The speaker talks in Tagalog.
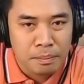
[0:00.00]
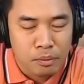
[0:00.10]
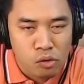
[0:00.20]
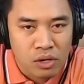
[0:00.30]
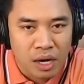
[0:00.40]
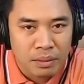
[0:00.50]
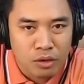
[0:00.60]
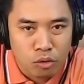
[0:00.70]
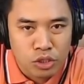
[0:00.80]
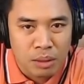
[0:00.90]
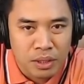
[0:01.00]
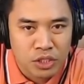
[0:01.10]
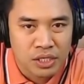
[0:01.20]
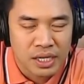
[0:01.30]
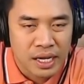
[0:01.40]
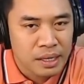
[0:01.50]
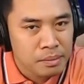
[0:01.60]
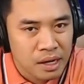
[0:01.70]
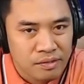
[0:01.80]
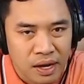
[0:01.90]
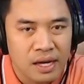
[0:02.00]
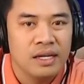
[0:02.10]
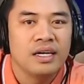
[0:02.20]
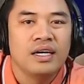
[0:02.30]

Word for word: program ni Coach Kamatchas IM Nava